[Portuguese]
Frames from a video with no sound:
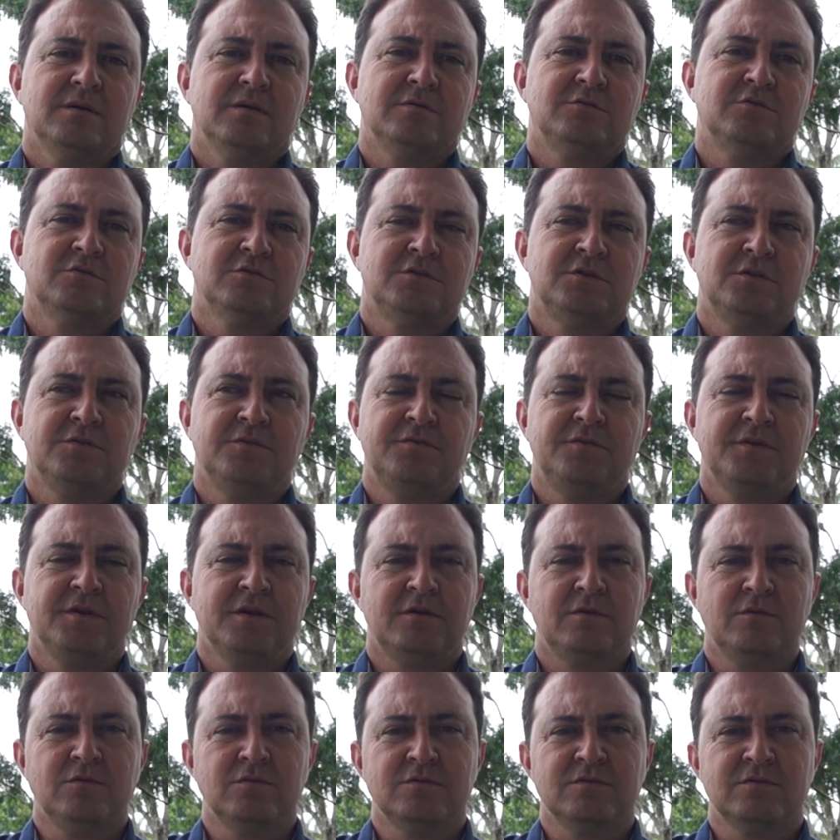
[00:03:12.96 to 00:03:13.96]

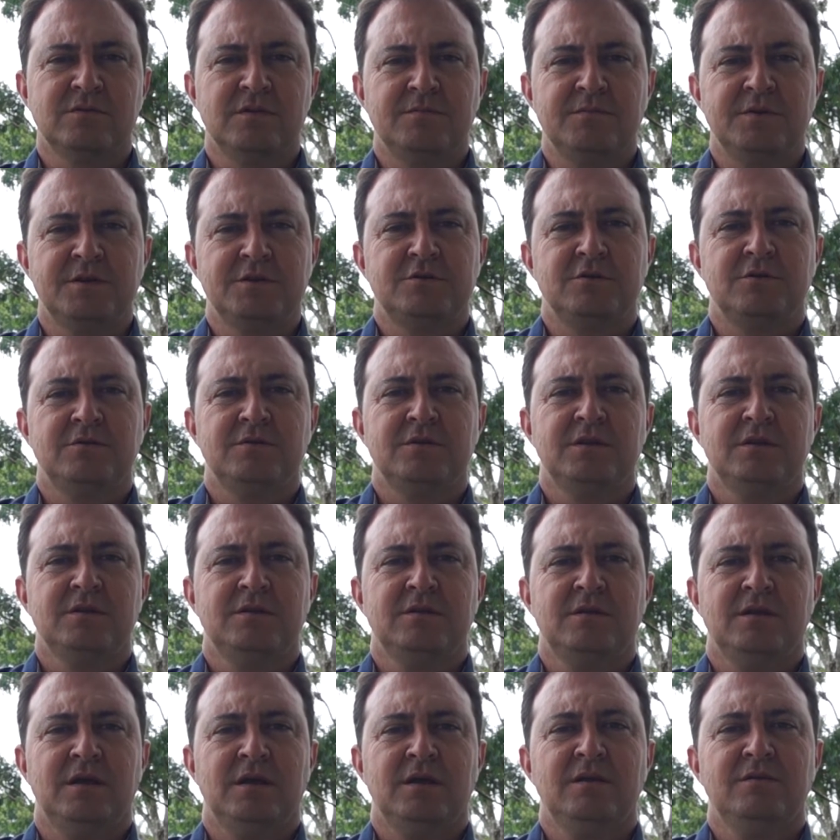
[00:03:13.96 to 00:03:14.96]
justifica o uso da
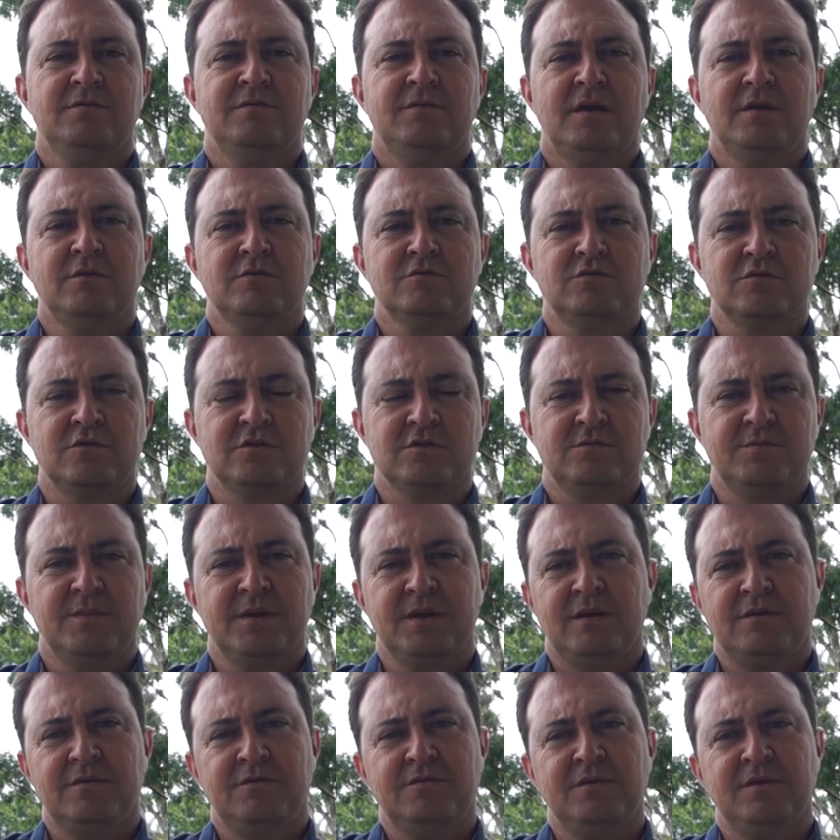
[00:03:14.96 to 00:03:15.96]
metionina e vem os outros
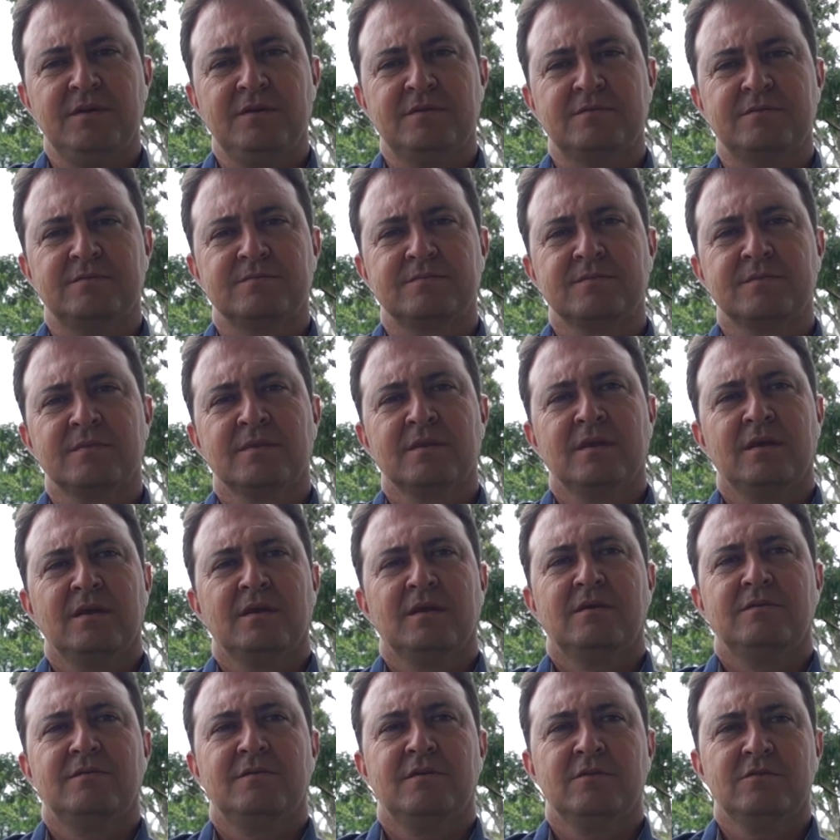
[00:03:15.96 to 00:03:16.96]
benefícios,
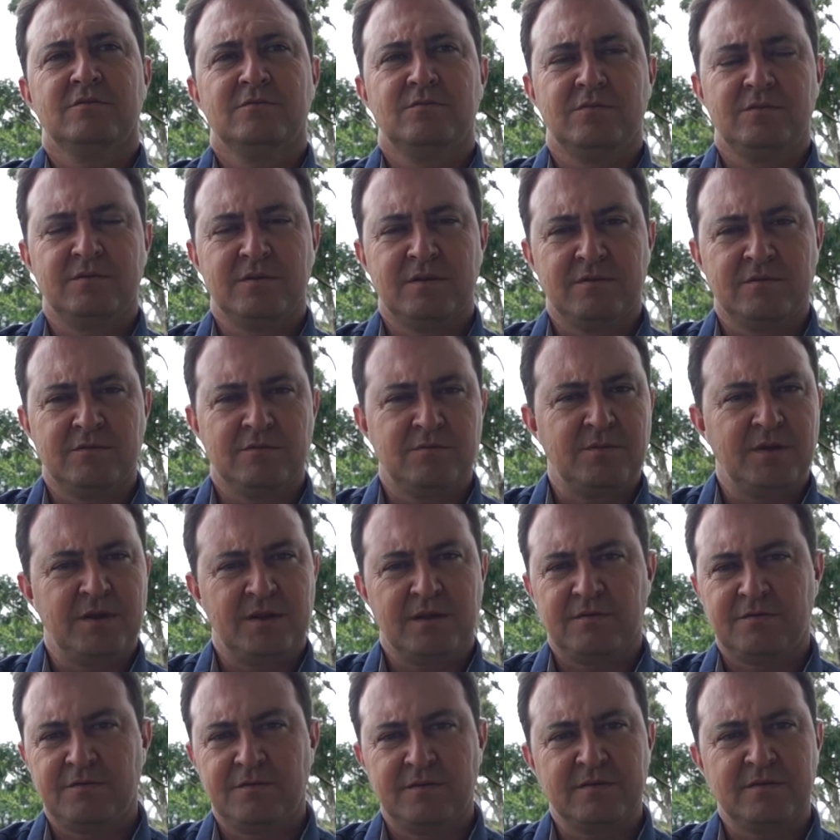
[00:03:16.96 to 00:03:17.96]
que vem os
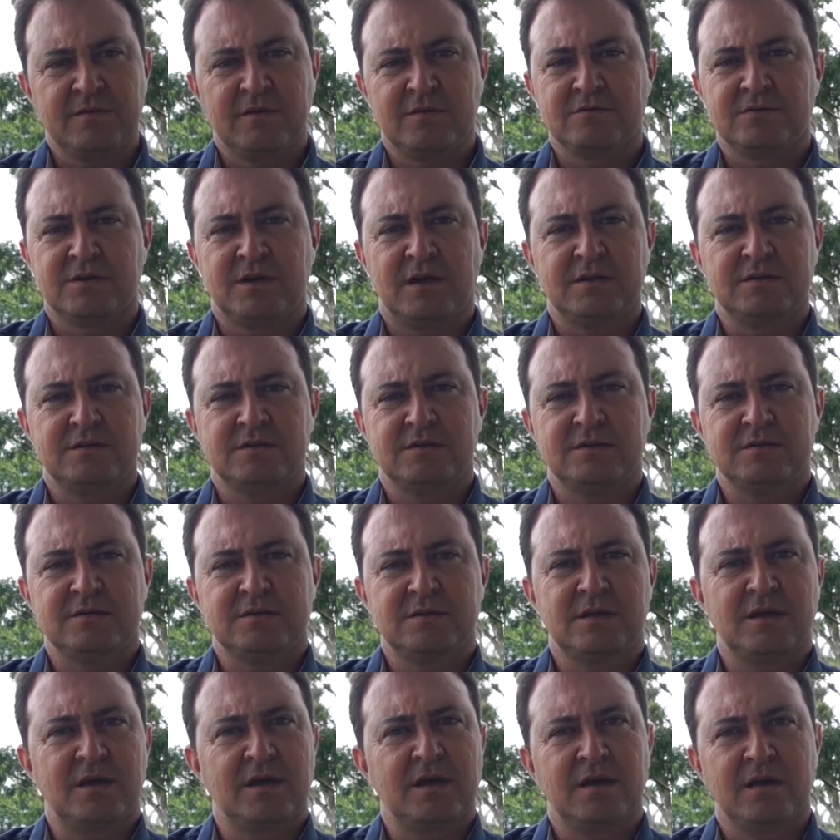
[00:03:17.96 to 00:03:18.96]
benefícios que eu já
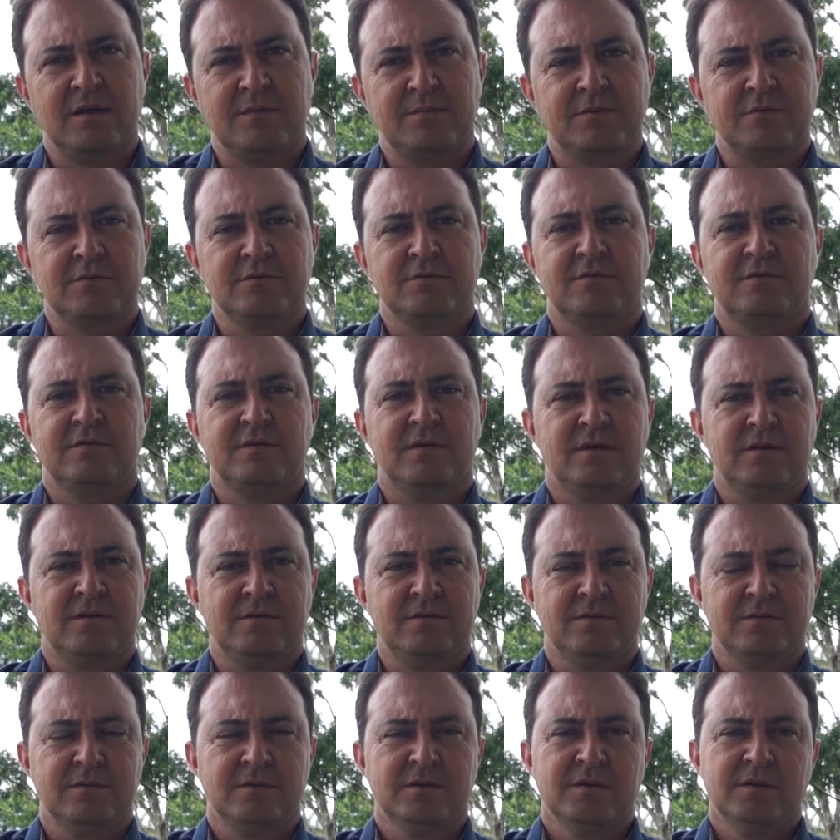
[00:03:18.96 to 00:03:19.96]
disse, que é
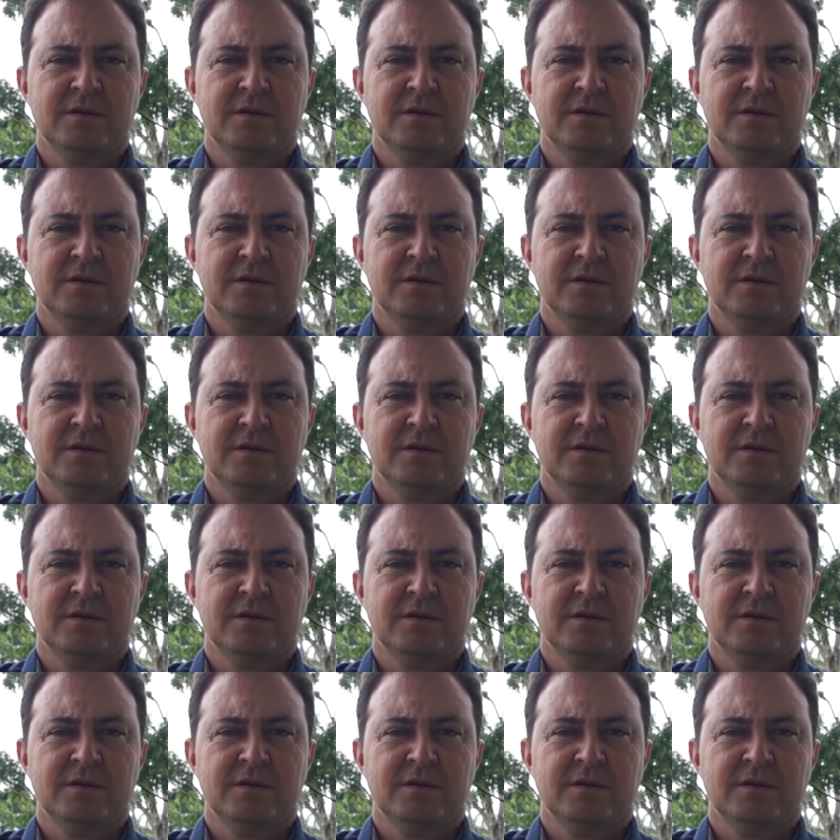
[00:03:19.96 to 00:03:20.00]
reprodução,